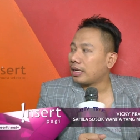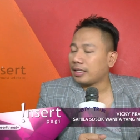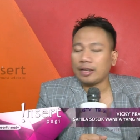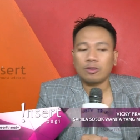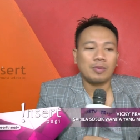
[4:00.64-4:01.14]

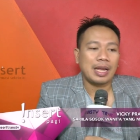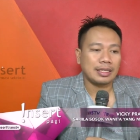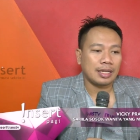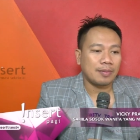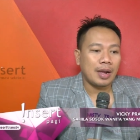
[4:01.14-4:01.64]
itu
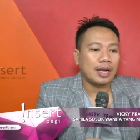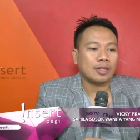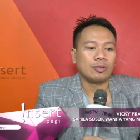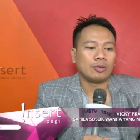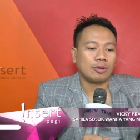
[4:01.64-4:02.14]
belajar banget
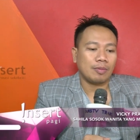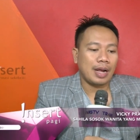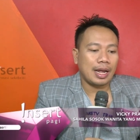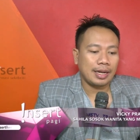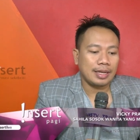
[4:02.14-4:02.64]
untuk
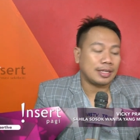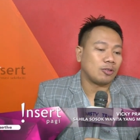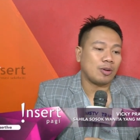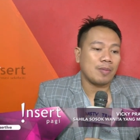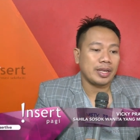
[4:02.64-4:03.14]
menghargai satu
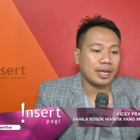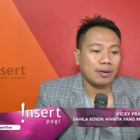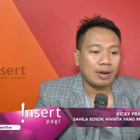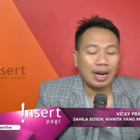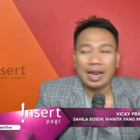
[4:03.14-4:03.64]
kebaikan
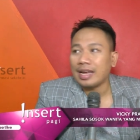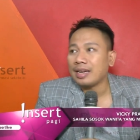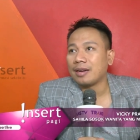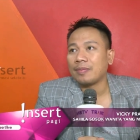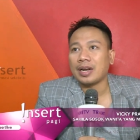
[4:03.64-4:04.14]
orang lain
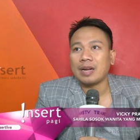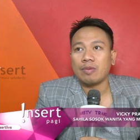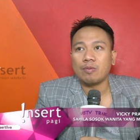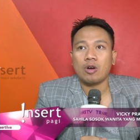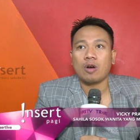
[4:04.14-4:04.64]
daripada
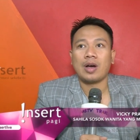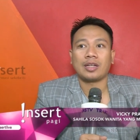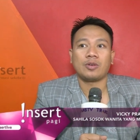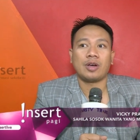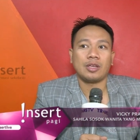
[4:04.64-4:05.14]
membuang waktu
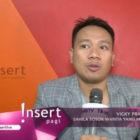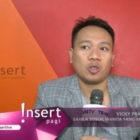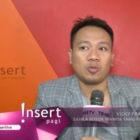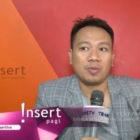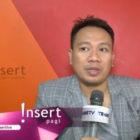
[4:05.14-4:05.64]
hanya untuk
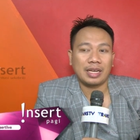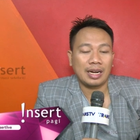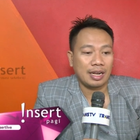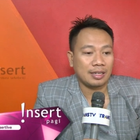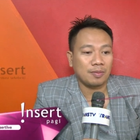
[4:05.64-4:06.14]
membicarakan
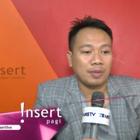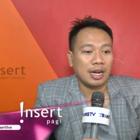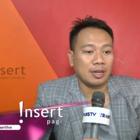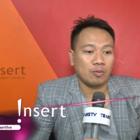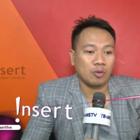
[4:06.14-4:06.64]
sembilan
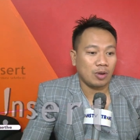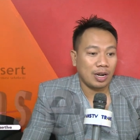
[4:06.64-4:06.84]
keburukan orang